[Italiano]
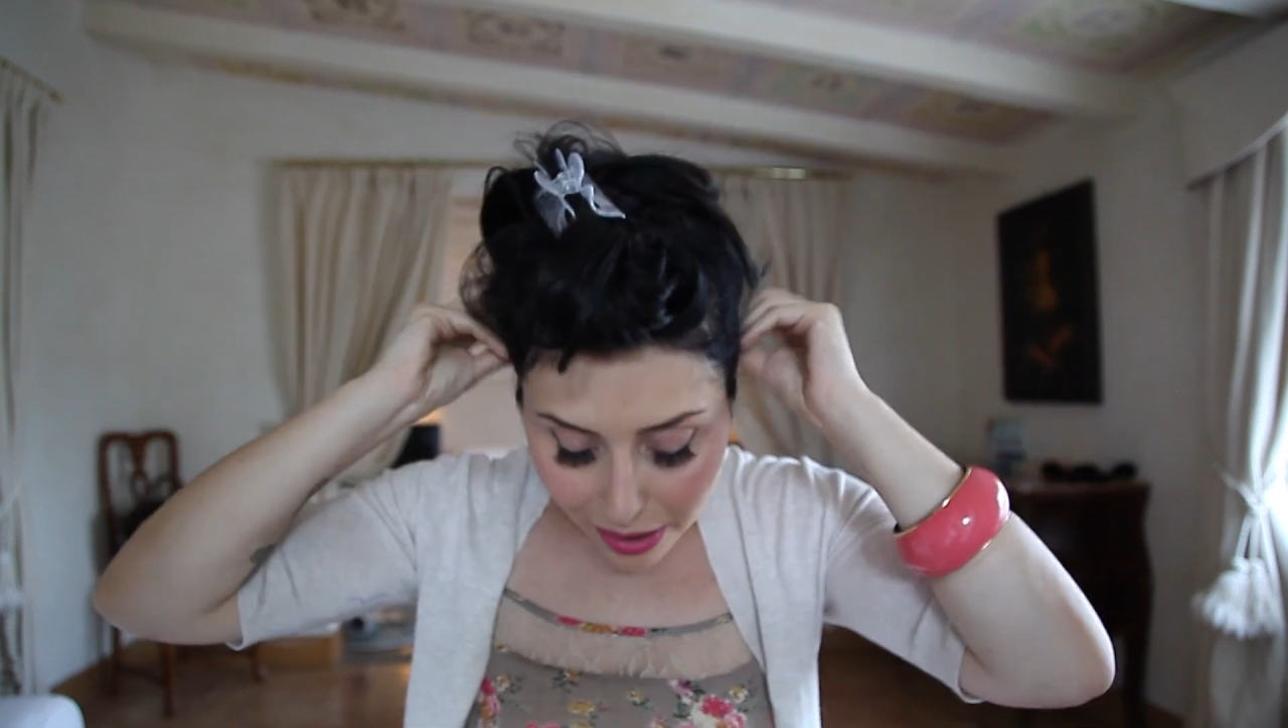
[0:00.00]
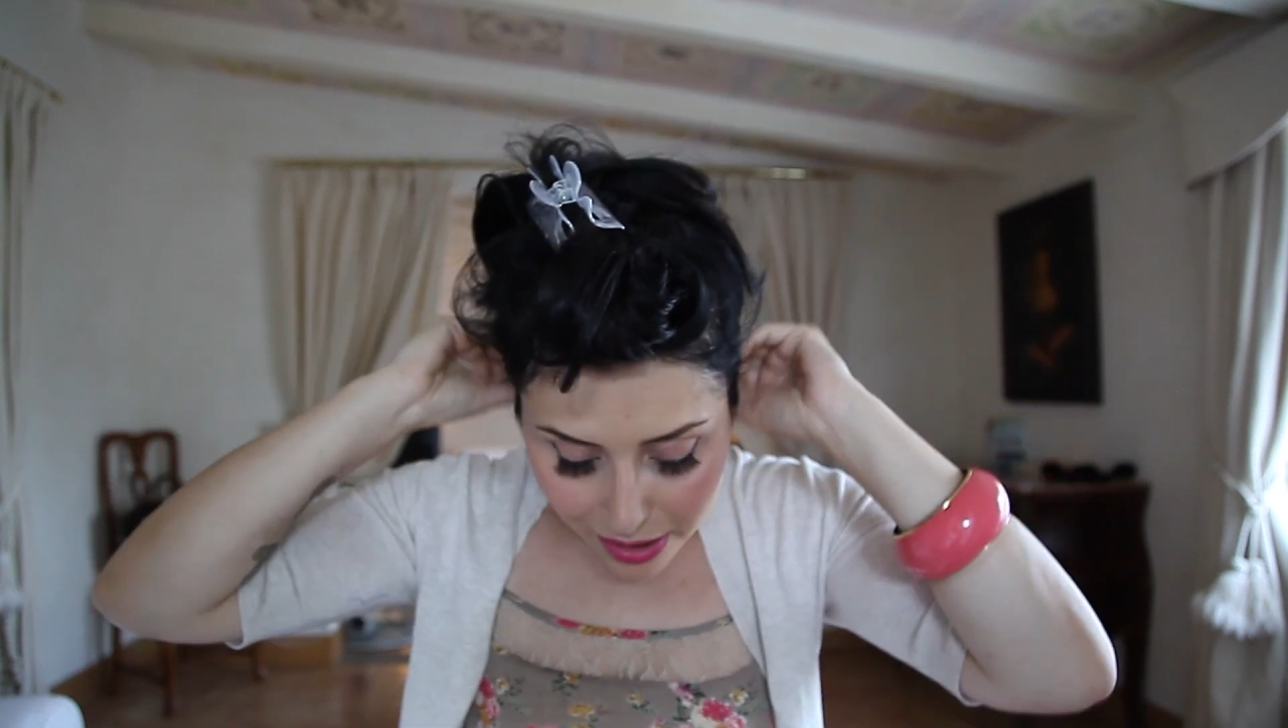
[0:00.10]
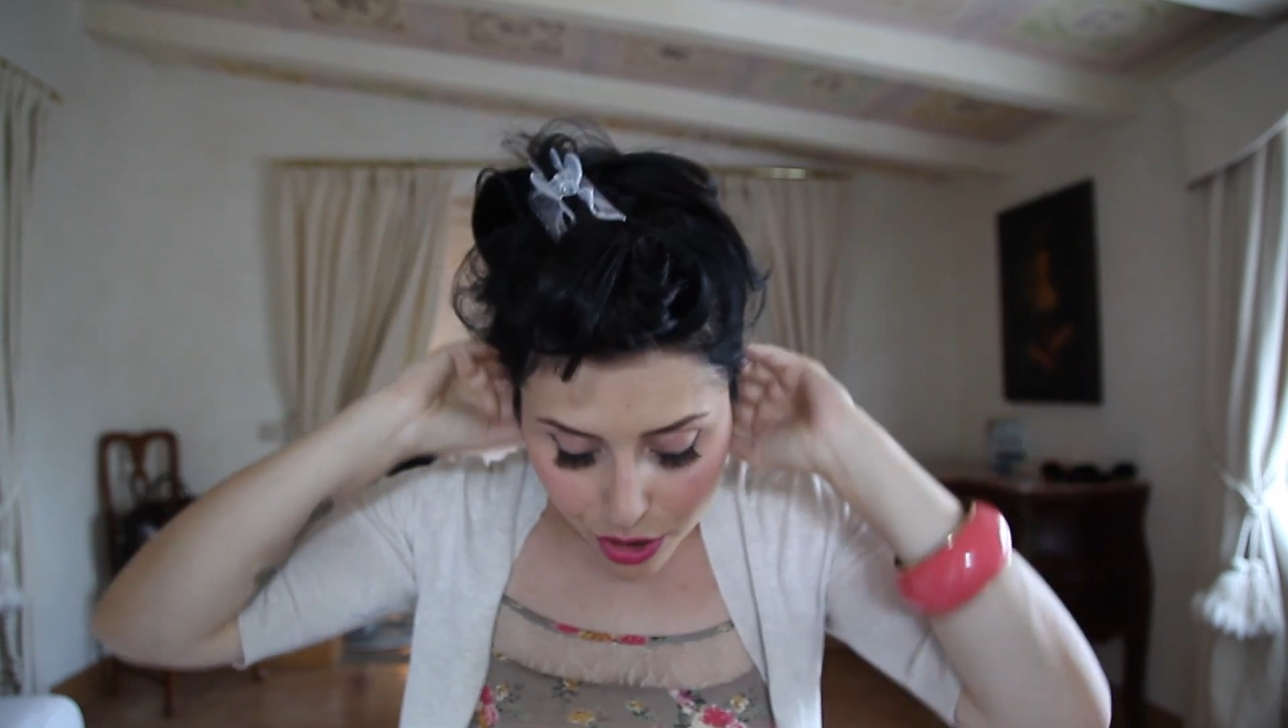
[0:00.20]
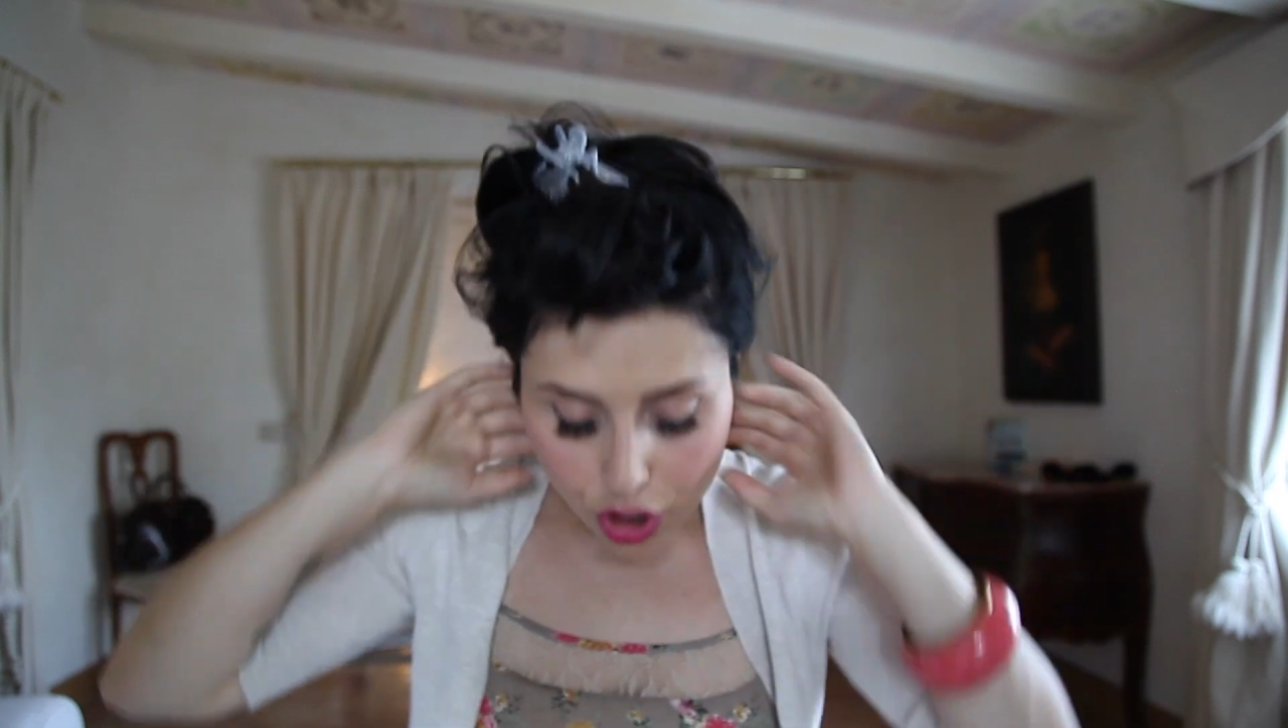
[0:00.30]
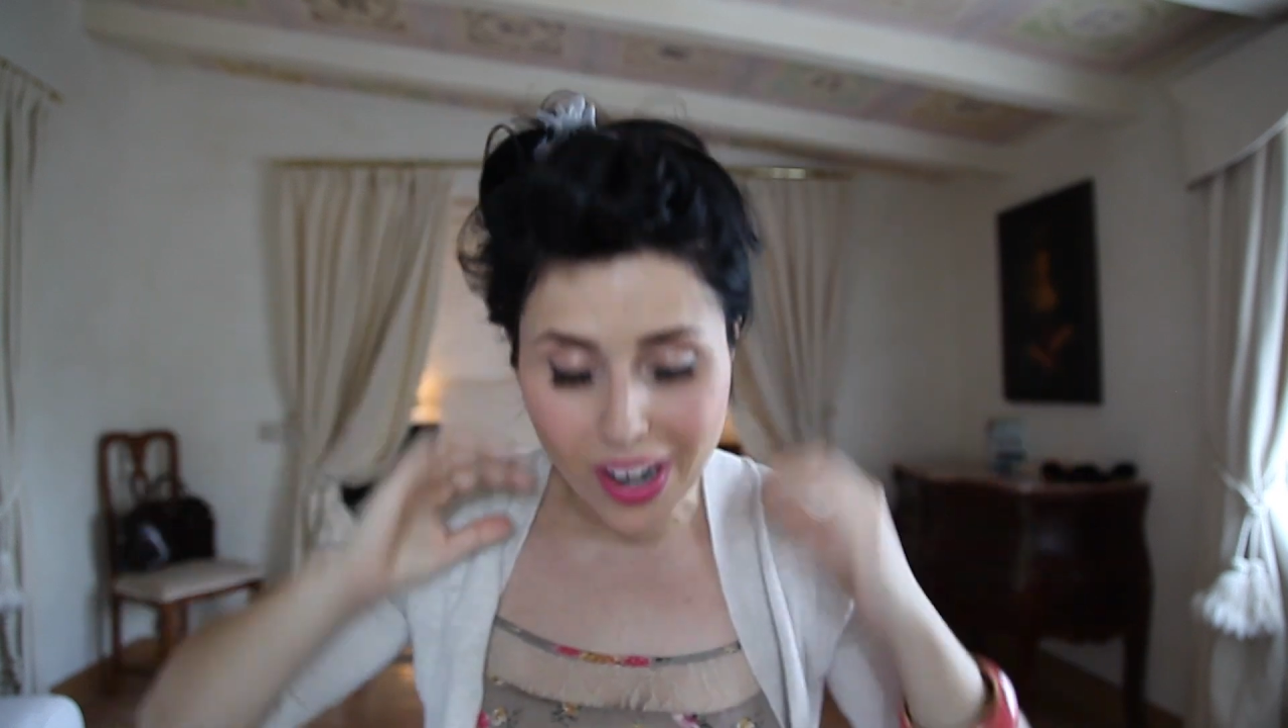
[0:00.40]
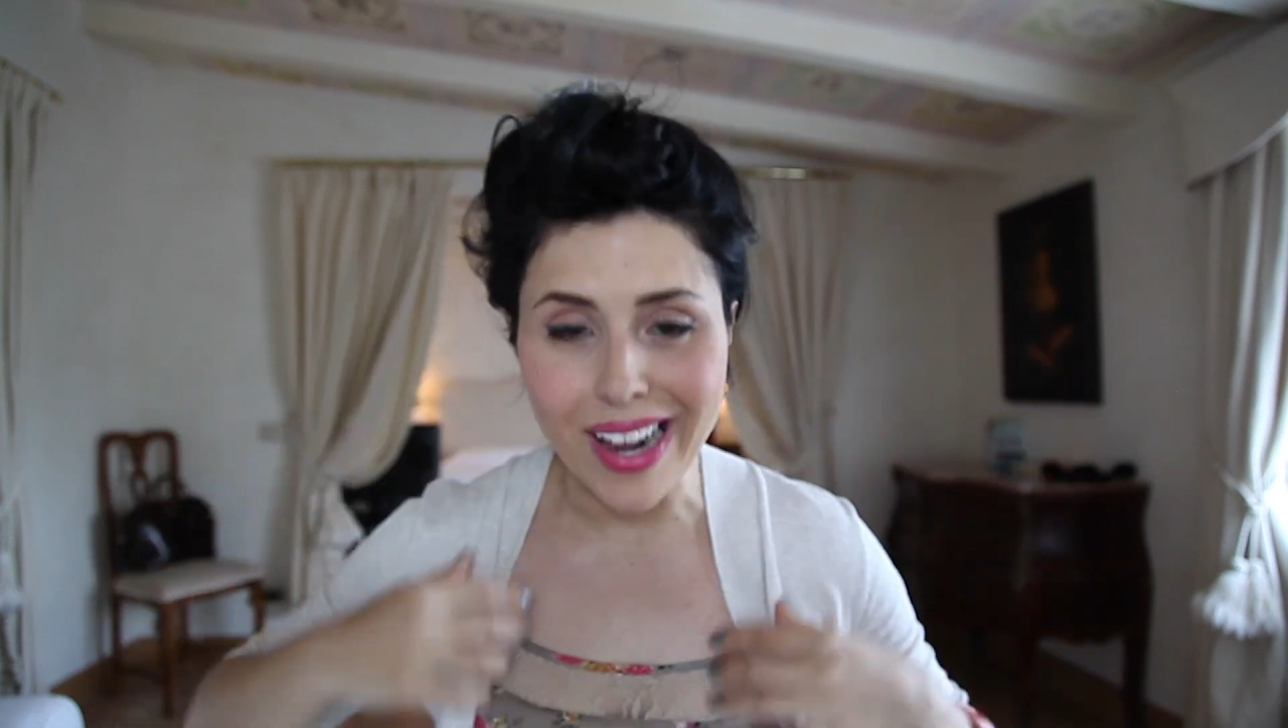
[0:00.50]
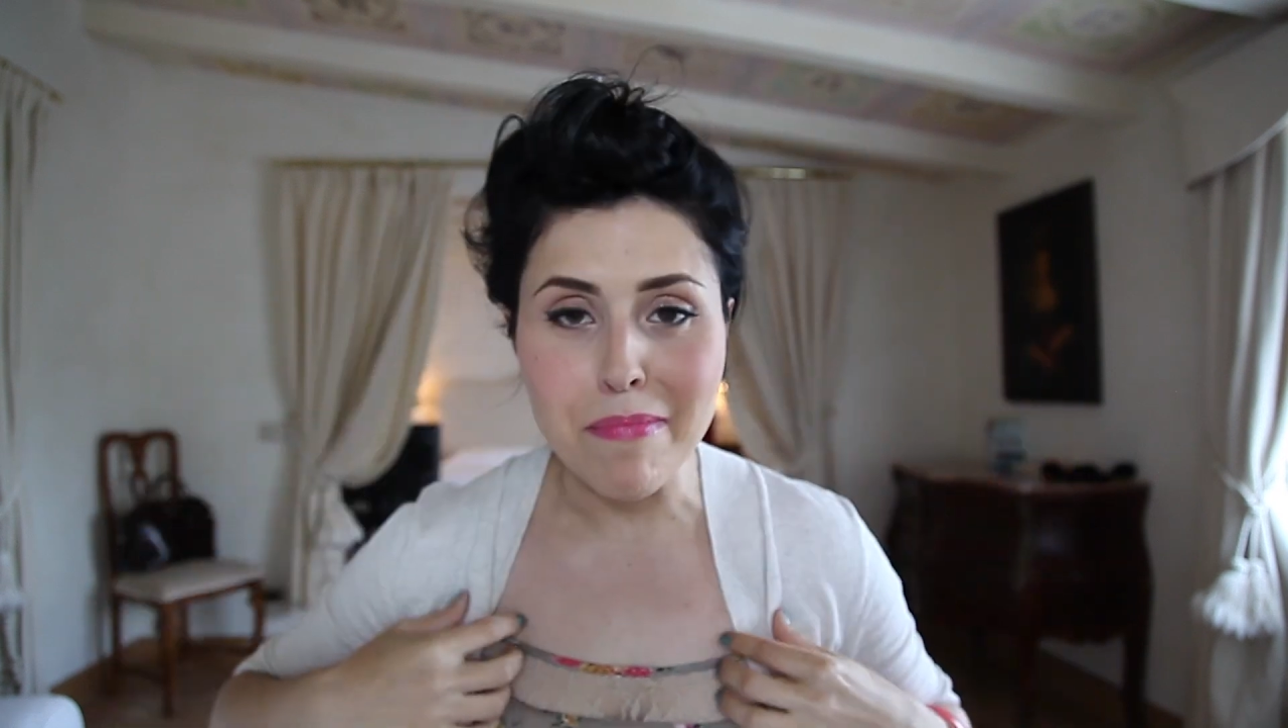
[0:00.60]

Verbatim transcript: signora